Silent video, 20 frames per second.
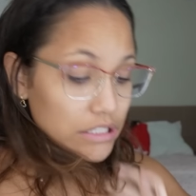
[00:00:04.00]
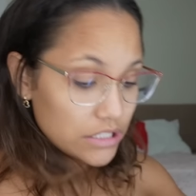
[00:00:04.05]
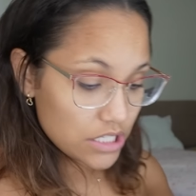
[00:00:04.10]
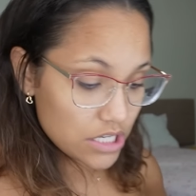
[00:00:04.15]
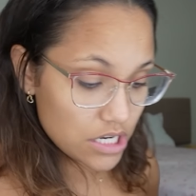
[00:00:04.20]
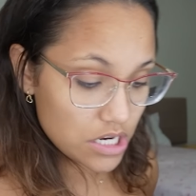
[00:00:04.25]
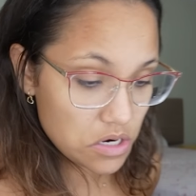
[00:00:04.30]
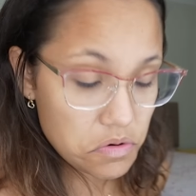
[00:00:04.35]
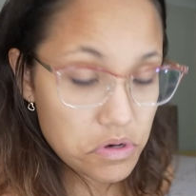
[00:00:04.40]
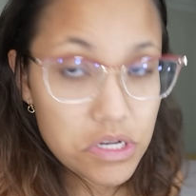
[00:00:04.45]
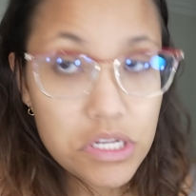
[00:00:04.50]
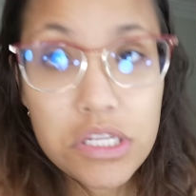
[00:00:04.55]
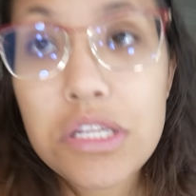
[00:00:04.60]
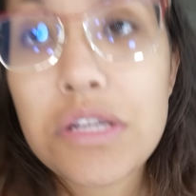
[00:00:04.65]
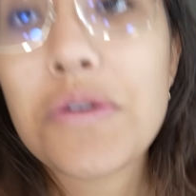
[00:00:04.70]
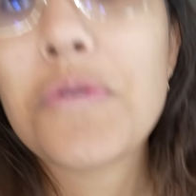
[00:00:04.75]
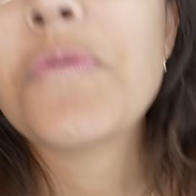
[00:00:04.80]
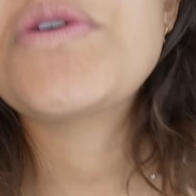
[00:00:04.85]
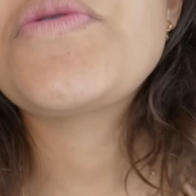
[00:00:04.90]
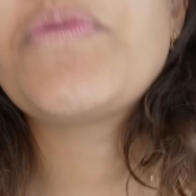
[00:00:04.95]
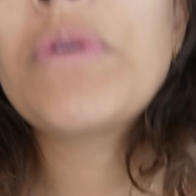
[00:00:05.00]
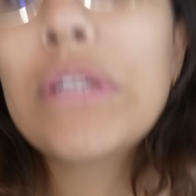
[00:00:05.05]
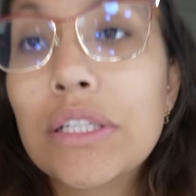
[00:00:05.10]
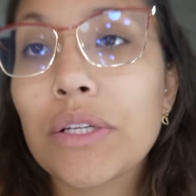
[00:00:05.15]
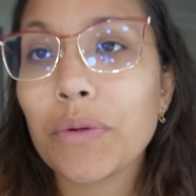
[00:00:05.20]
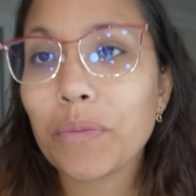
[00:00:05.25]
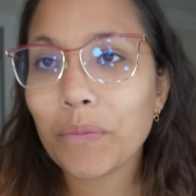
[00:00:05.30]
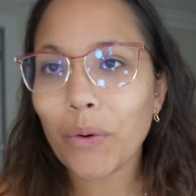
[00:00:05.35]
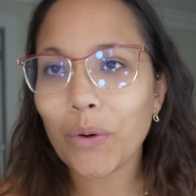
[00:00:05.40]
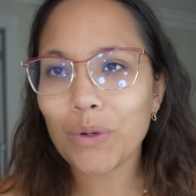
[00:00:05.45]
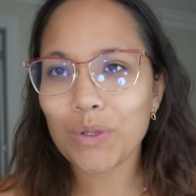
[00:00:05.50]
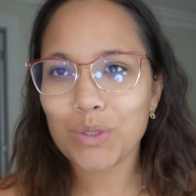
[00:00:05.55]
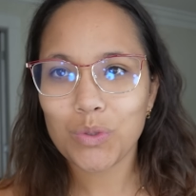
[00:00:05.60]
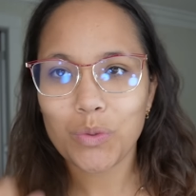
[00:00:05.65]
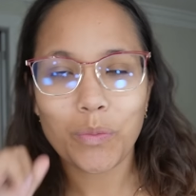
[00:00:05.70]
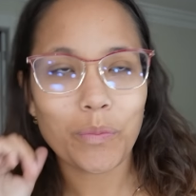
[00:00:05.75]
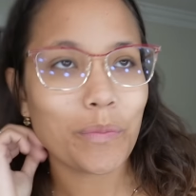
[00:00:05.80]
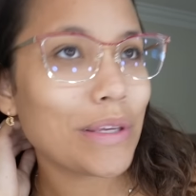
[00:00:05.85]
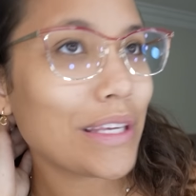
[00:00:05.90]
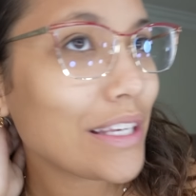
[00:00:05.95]
Não, então eu andei um pouco
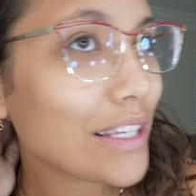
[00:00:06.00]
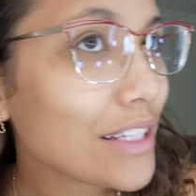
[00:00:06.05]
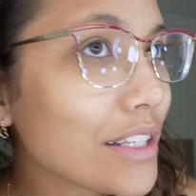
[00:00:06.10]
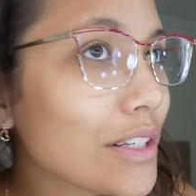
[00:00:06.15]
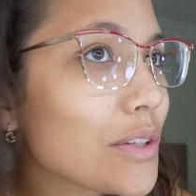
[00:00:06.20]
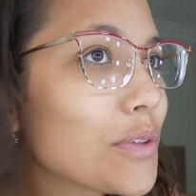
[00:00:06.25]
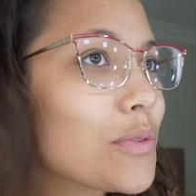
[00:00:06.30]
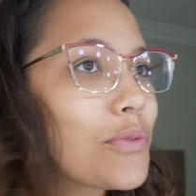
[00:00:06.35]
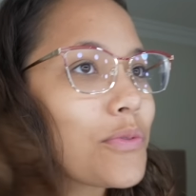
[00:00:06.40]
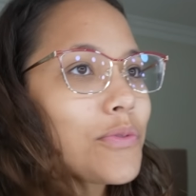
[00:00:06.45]
sumida, não